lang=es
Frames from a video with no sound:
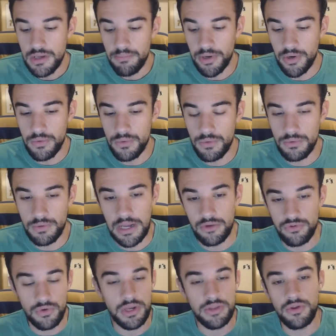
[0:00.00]
Pero a
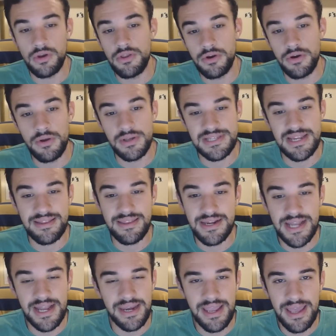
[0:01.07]
los suscriptores yo creo que se les
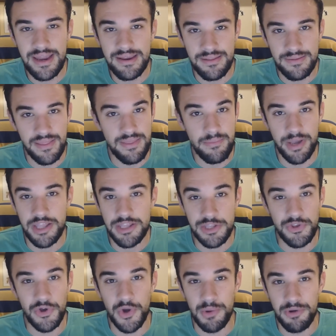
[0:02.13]
tiene que criar desde
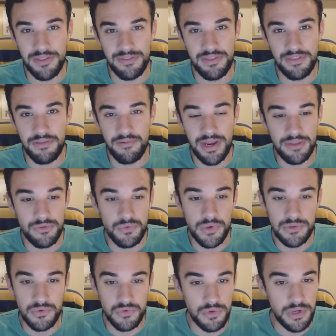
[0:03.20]
pequeñitos, como quien dice, ¿vale? Tú
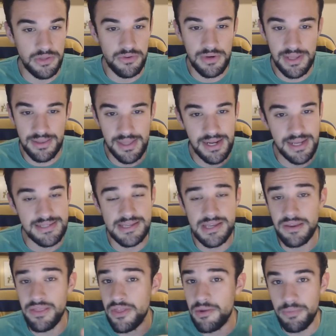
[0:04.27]
a tus suscriptores les tienes que
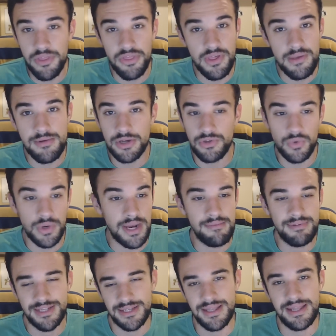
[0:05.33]
enseñar desde el principio que tu canal
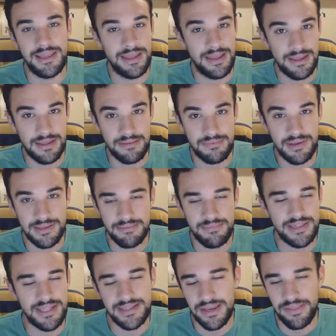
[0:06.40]
va a tratar de,
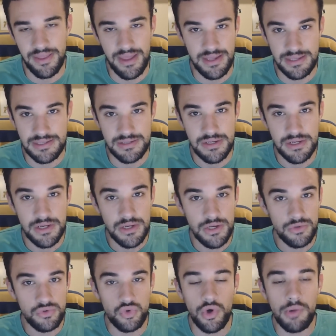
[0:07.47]
tratar de X.
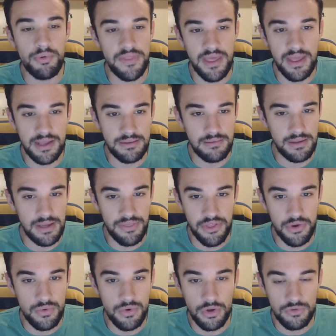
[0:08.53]
Tú no puedes
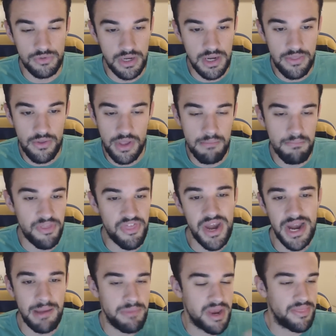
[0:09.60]
hacer un contenido y empezar
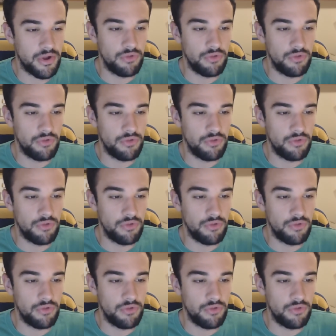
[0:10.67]
a cambiar de